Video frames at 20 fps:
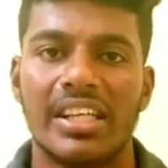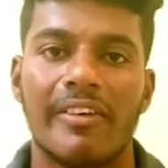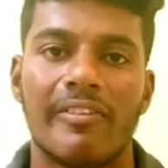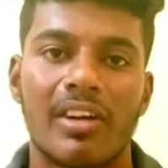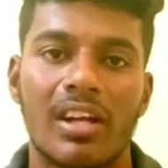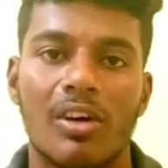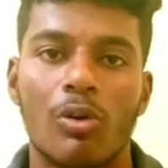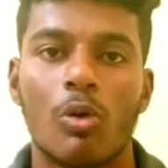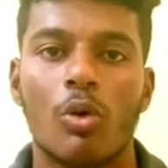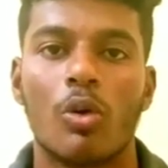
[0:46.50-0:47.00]

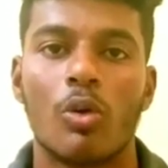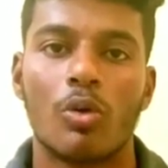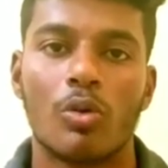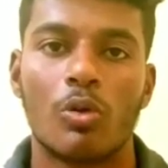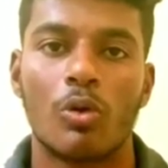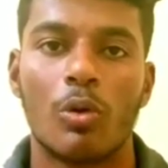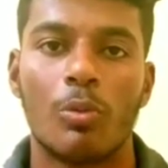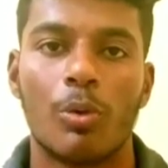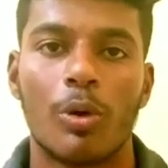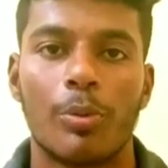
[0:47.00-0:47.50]
எவனா ஓ
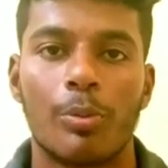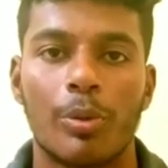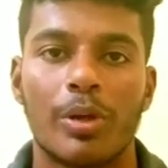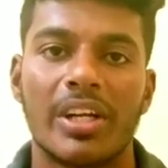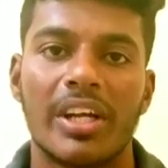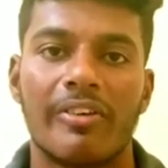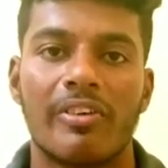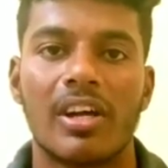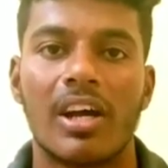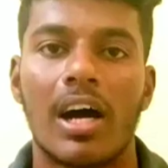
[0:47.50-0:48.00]
குரூப் ஒர்க்
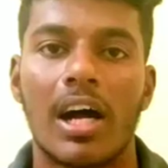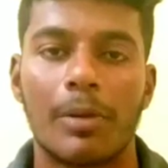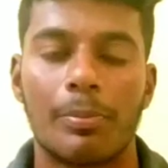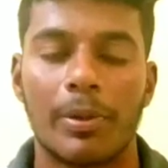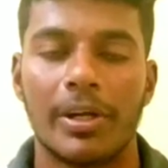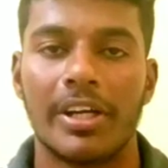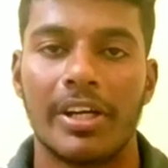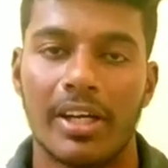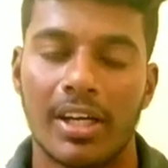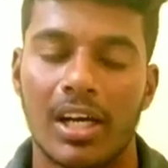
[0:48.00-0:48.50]
பண்ணி எவனா ஆட்
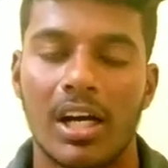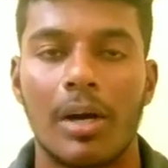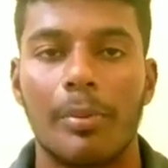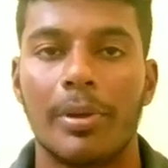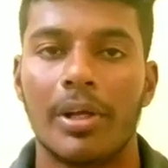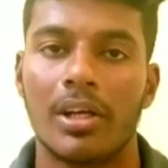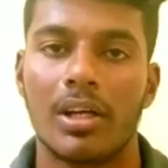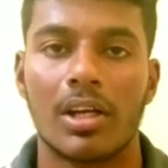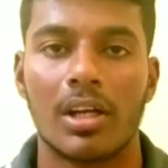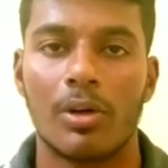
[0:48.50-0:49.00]
பண்ணிட்டு இருக்கான்
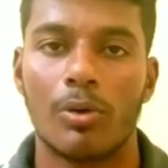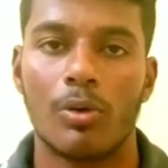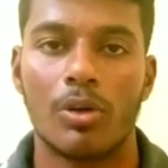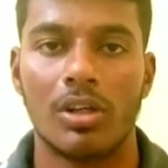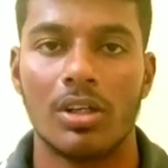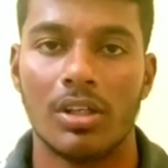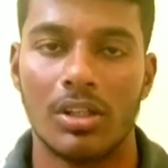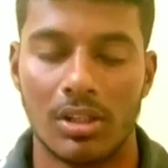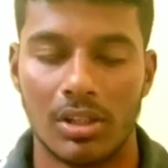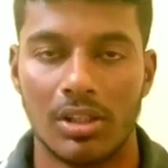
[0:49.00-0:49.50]
அப்படிங்கிற
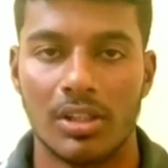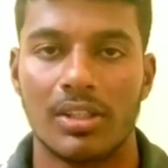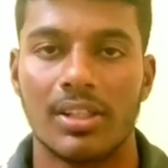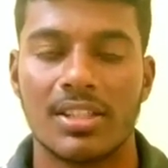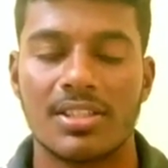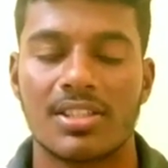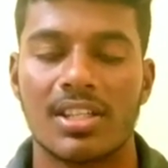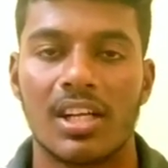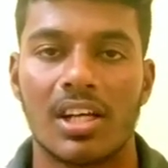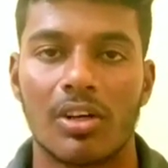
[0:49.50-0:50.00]
ஒரு
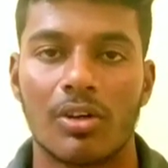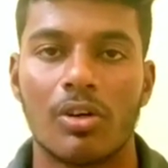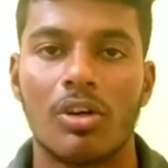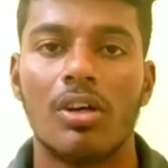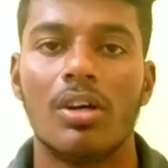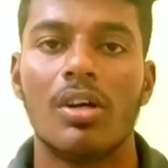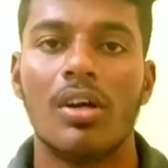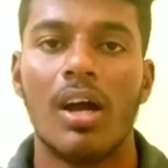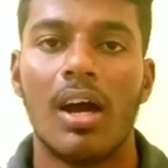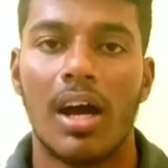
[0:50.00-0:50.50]
டென்ஷனாக
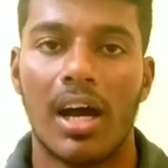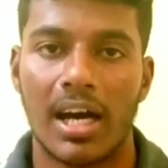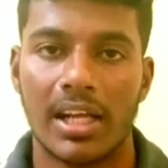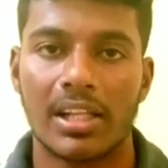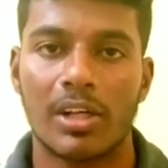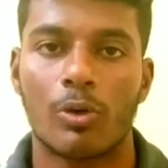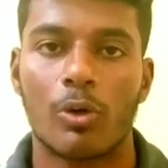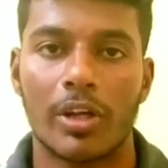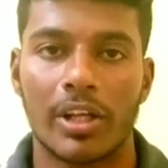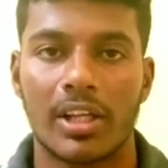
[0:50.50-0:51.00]
இருக்கும்
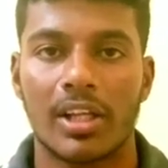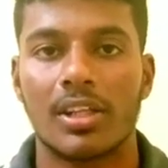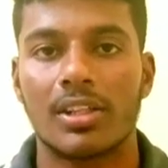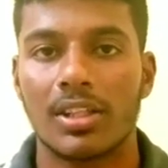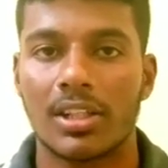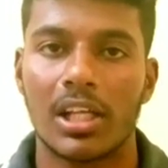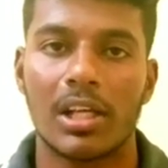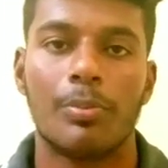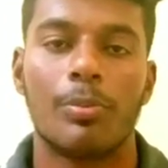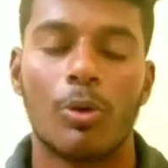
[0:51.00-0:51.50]
அதை
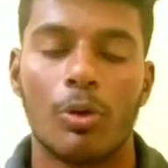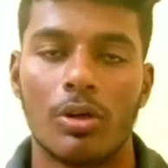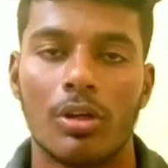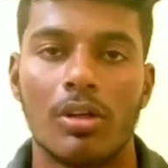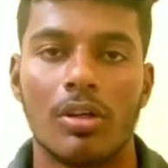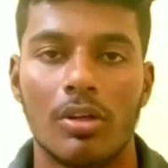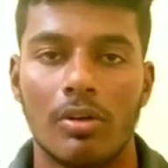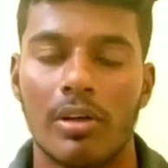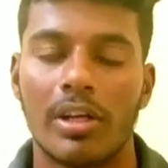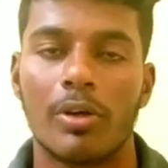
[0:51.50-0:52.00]
குறைக்கிறதுக்கு தான் இப்போ ஒரு
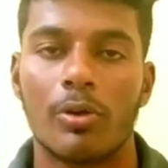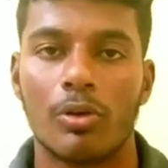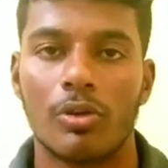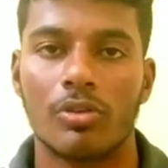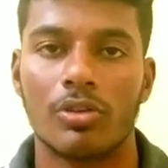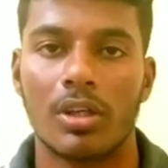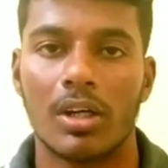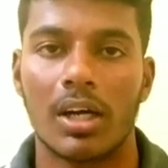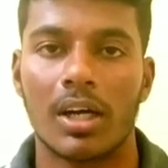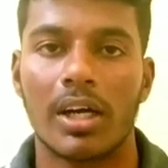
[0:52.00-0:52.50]
வெளிக்கொண்டு
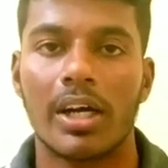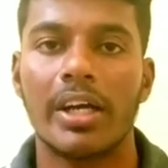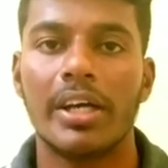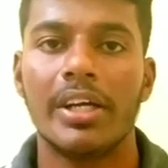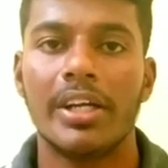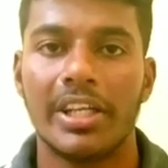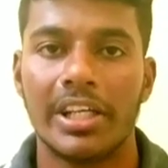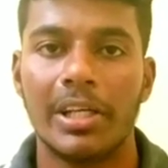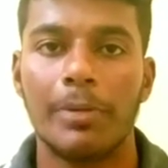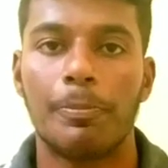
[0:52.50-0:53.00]
வந்திருக்காங்க
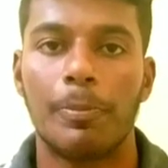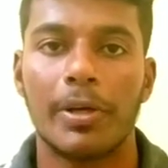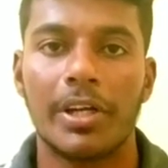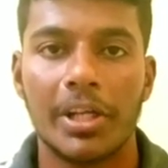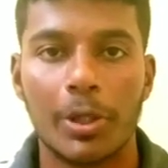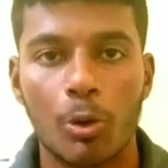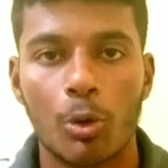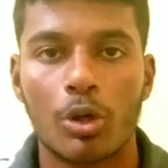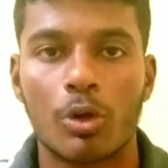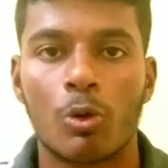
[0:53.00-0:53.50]
இப்போ
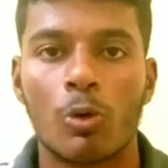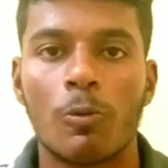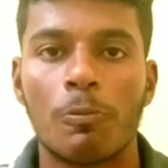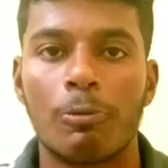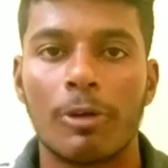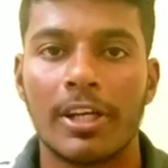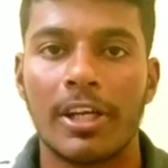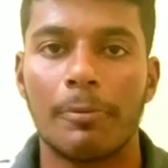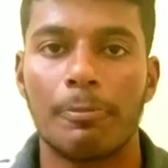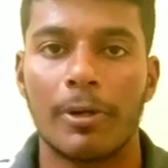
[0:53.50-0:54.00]
நீங்கள் ஒரு குரூப்
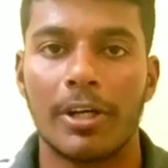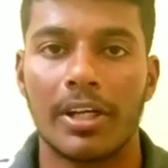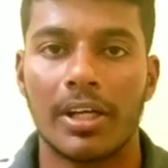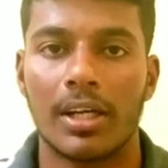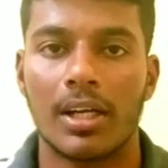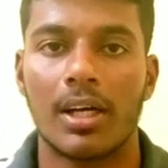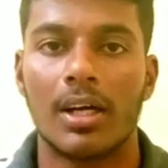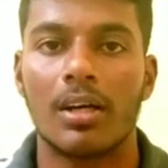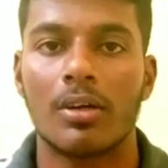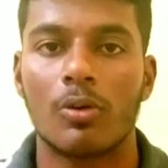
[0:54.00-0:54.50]
கிரியேட்
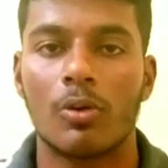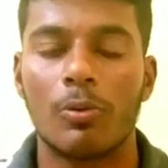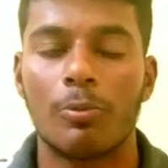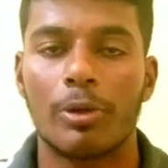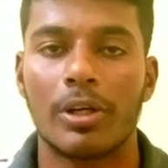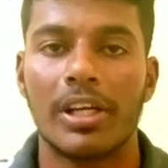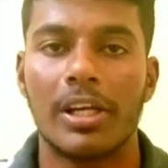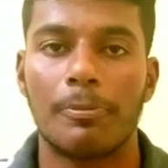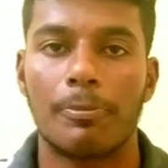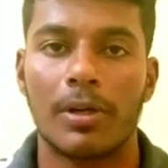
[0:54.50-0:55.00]
பண்ணீங்கன்னா குரூப்
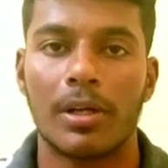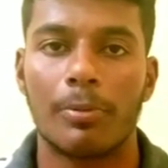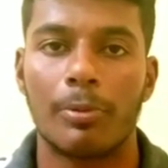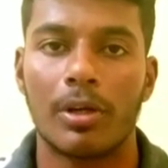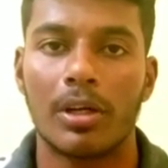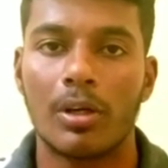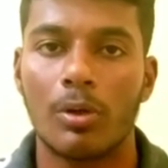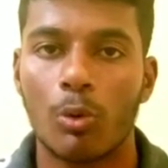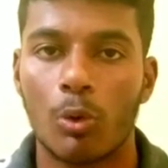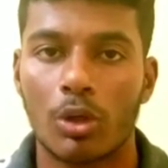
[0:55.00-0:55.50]
கிரியேட் பண்ண
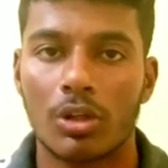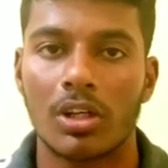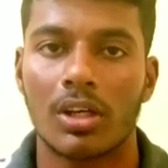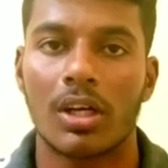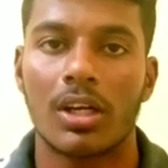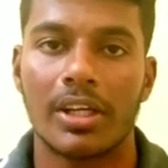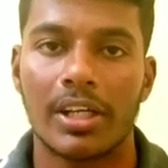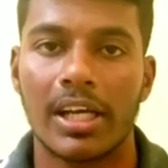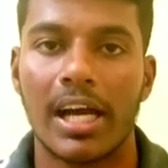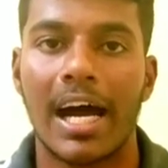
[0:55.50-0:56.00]
பிறகு
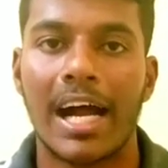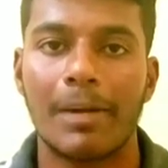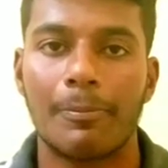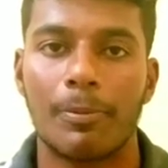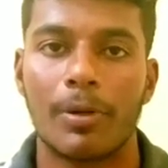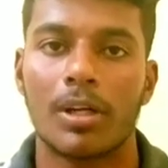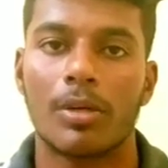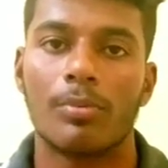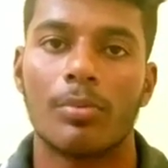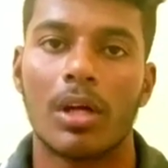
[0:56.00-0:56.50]
ஒருத்தவங்களை நீங்கள் ஆட்
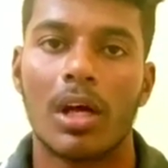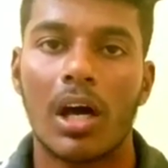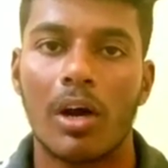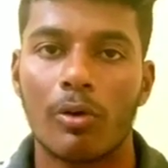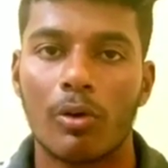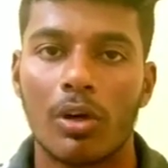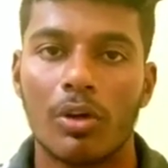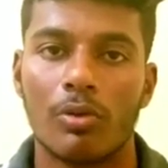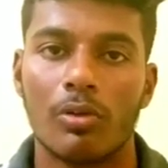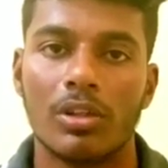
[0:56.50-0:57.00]
பண்ணணும்னா
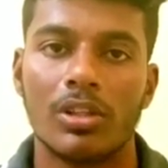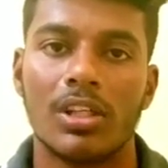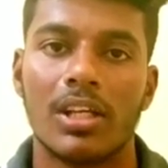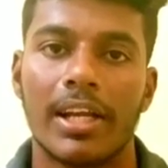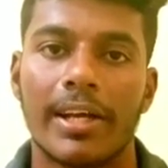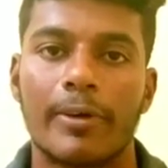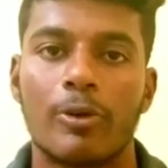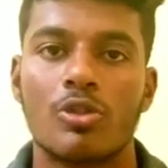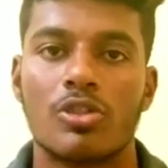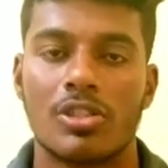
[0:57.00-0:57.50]
அவங்களுக்கு வந்து
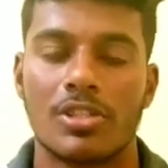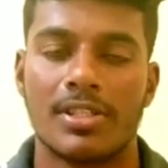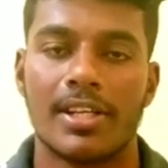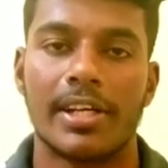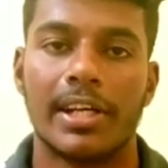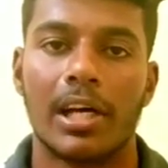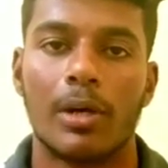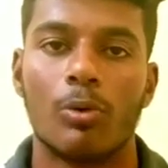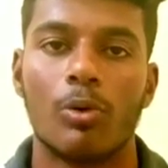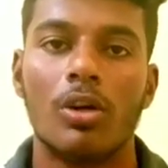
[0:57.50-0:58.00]
ரெக்வஸ்ட்
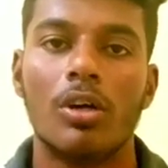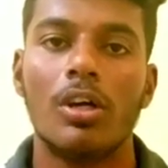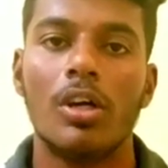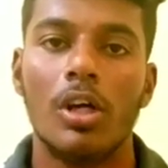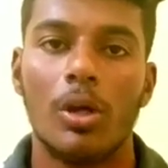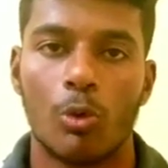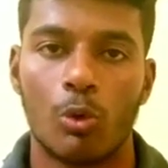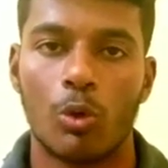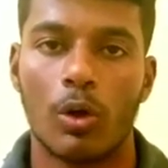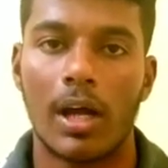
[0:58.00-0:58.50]
சென்ட் ஆகும்
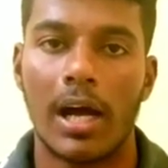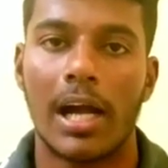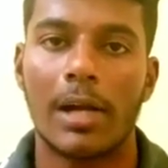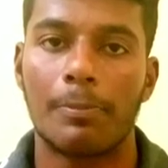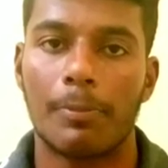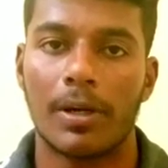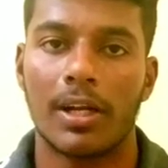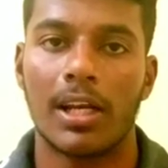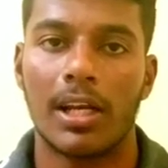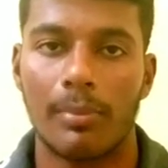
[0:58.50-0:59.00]
உங்களை
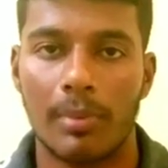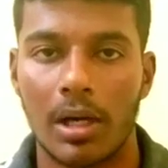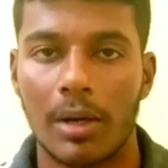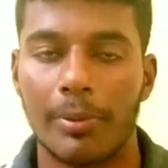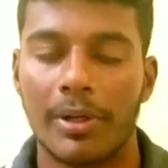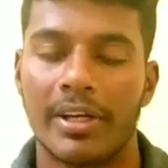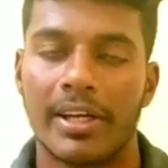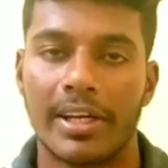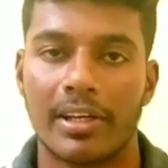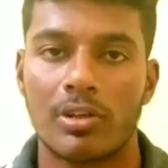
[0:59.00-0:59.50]
ஆட் பண்ணலாமா
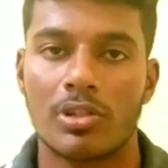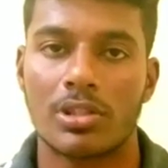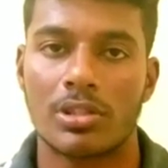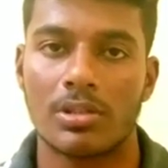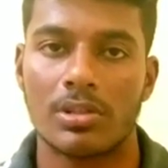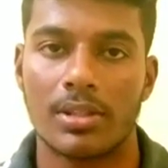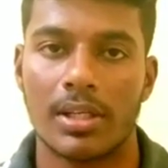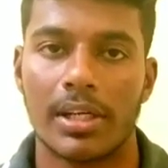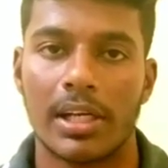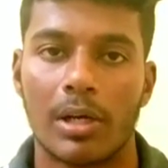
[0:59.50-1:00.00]
அப்படின்னு ரெக்வஸ்ட்
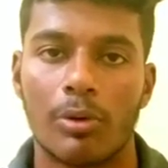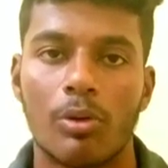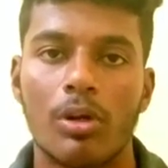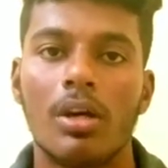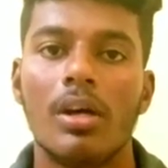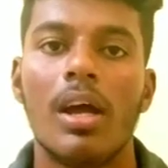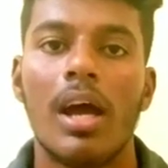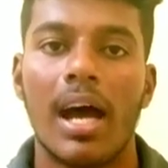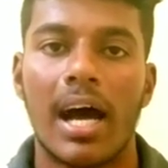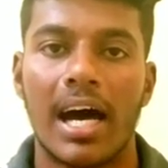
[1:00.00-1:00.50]
சென்ட்
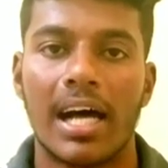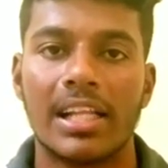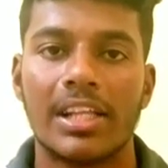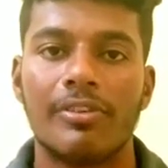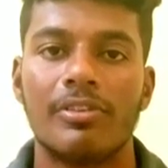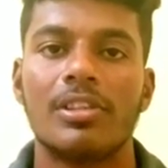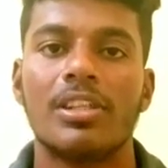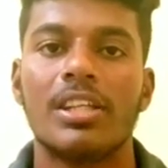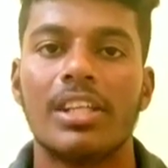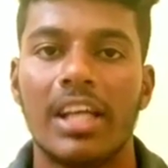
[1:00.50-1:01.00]
ஆகும் அதை
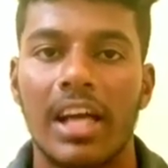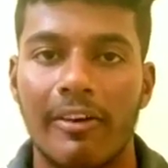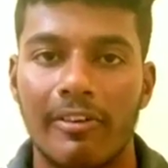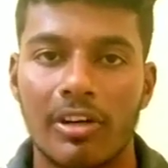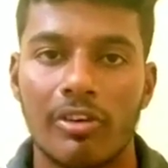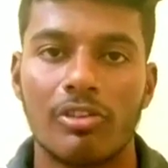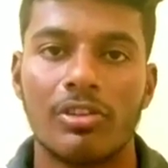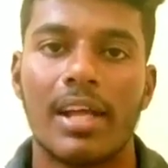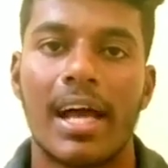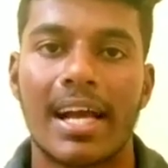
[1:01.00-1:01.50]
வந்து நீ
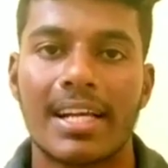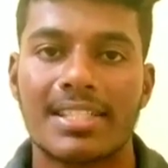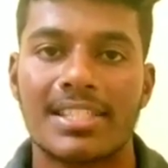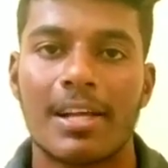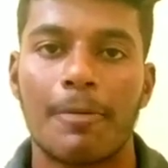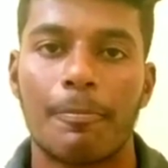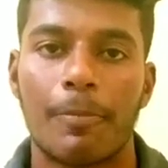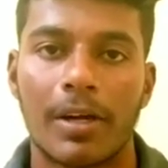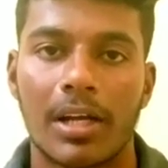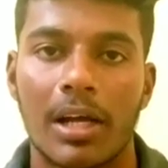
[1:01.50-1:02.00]
அவங்க வந்து
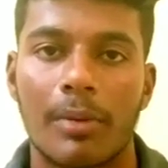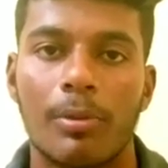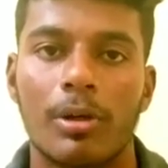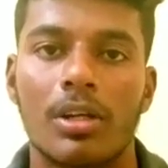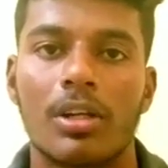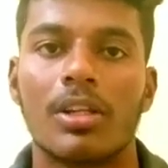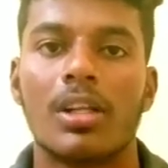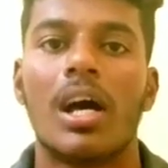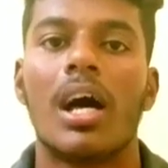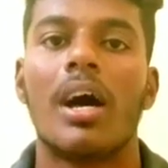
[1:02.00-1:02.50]
அக்செப்ட் பண்ணால்
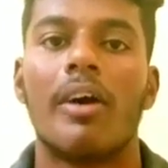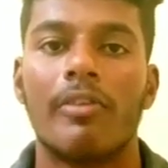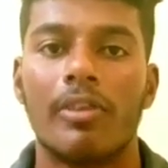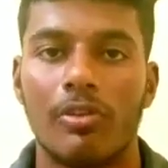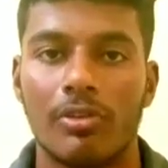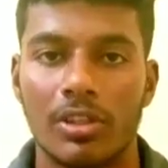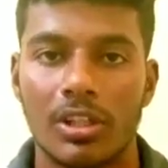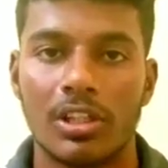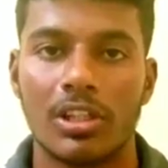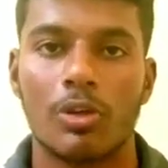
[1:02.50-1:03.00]
மட்டும்தான் அவங்க
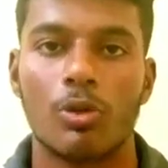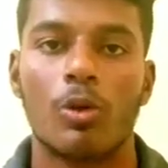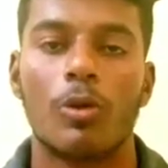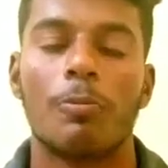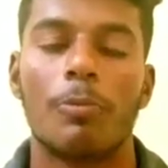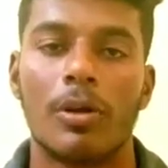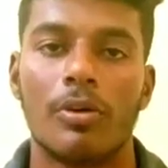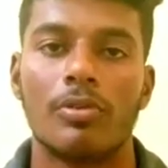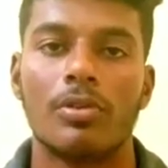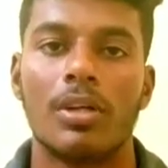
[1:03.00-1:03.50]
வந்து இந்த
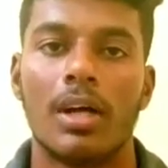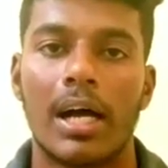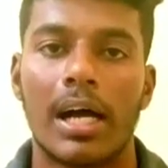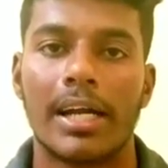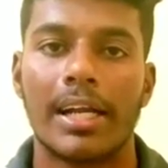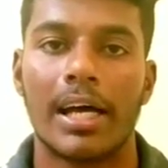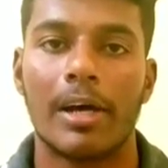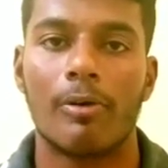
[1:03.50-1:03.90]
குரூப்பில் வந்து ஆட்